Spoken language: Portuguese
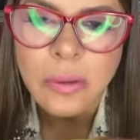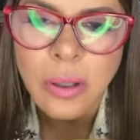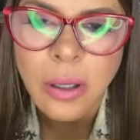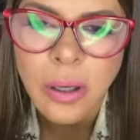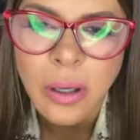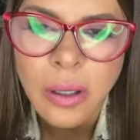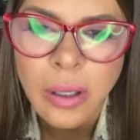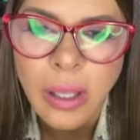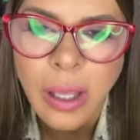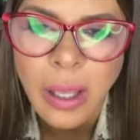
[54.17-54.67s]

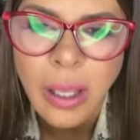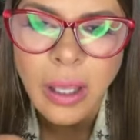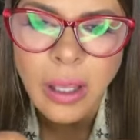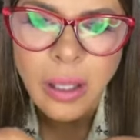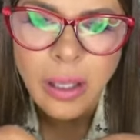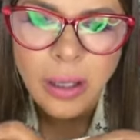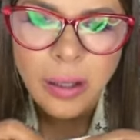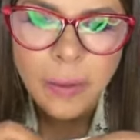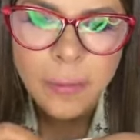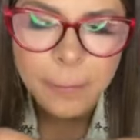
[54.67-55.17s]

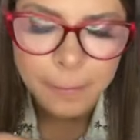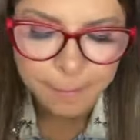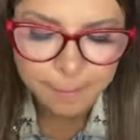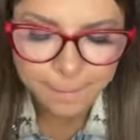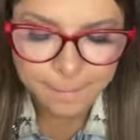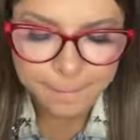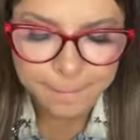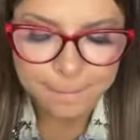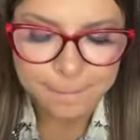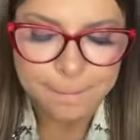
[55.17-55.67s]
Ok.
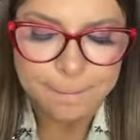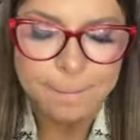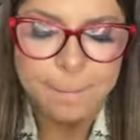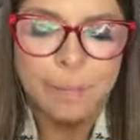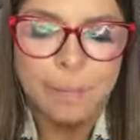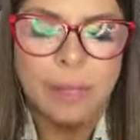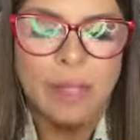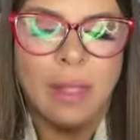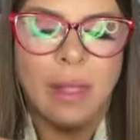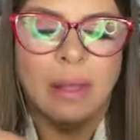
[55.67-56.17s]

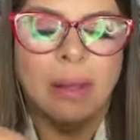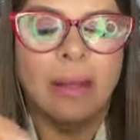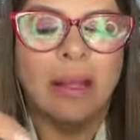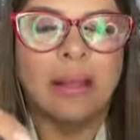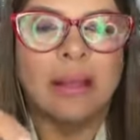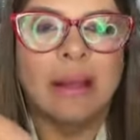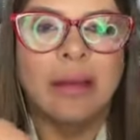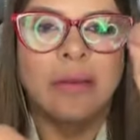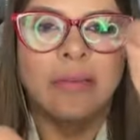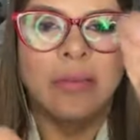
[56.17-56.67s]

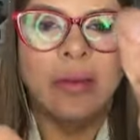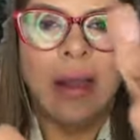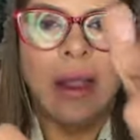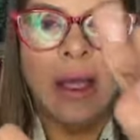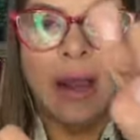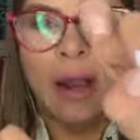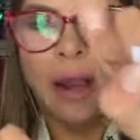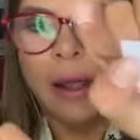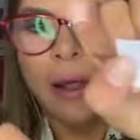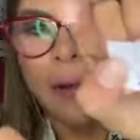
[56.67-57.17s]
Natan
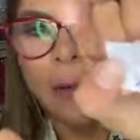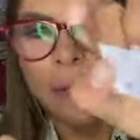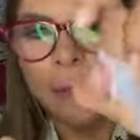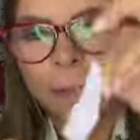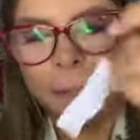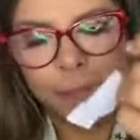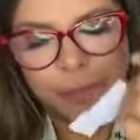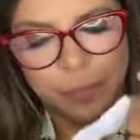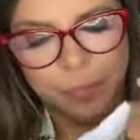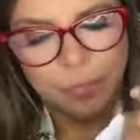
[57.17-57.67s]
Vilela.
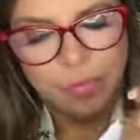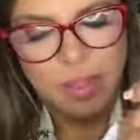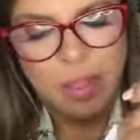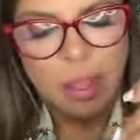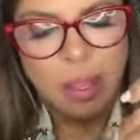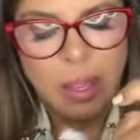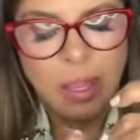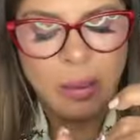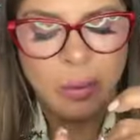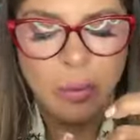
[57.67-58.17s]

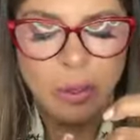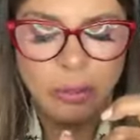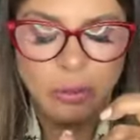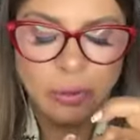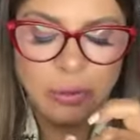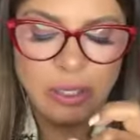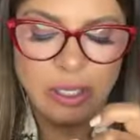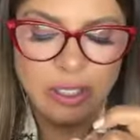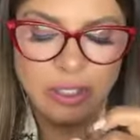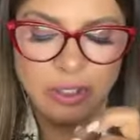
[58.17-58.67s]
Uhum.
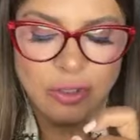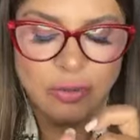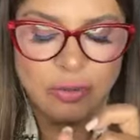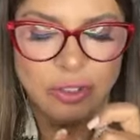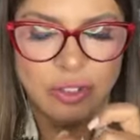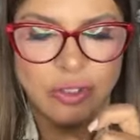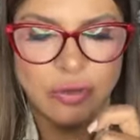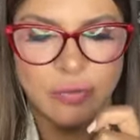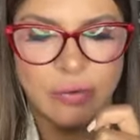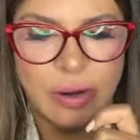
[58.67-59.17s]
Enquanto isso,
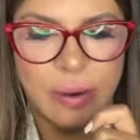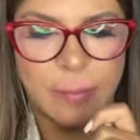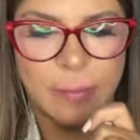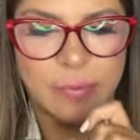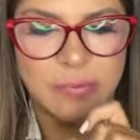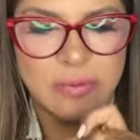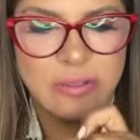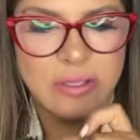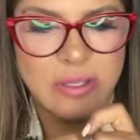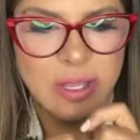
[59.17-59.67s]
deixa eu falar para
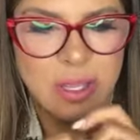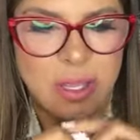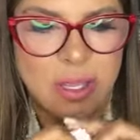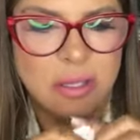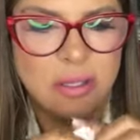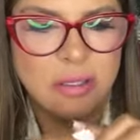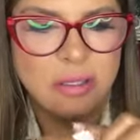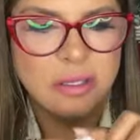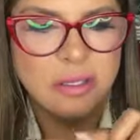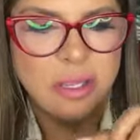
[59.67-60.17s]

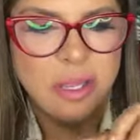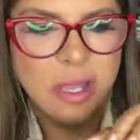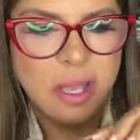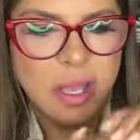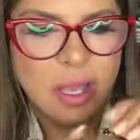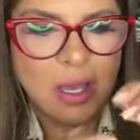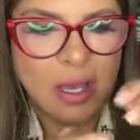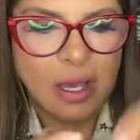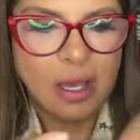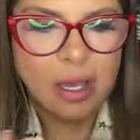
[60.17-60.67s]
vocês.
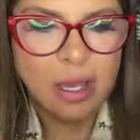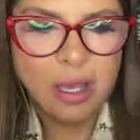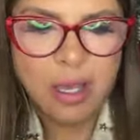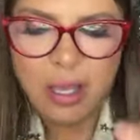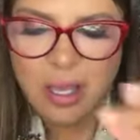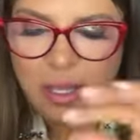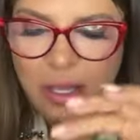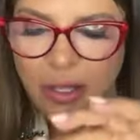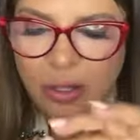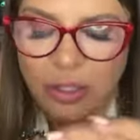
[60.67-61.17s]

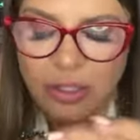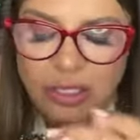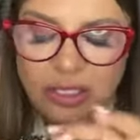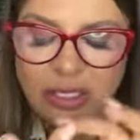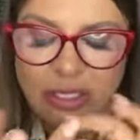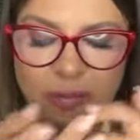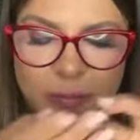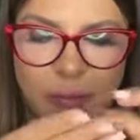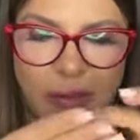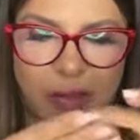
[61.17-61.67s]
Em, em, todas
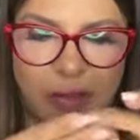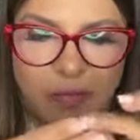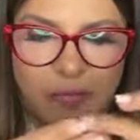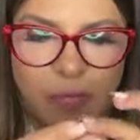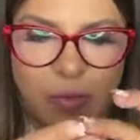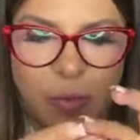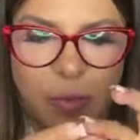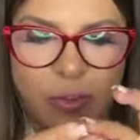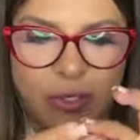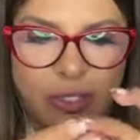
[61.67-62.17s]
as
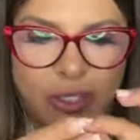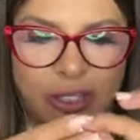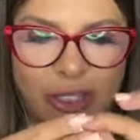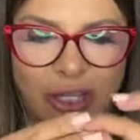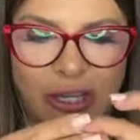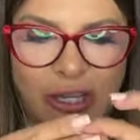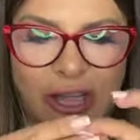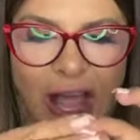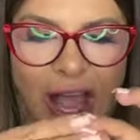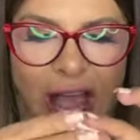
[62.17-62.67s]
plataformas
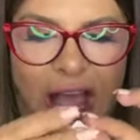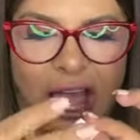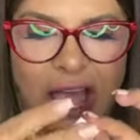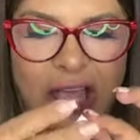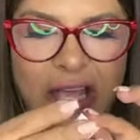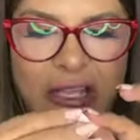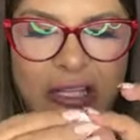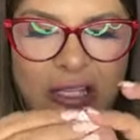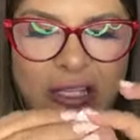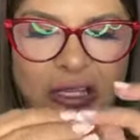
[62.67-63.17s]

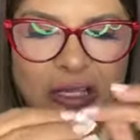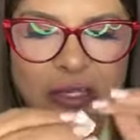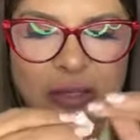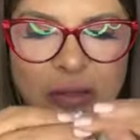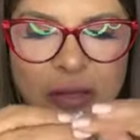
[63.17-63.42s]
digitais,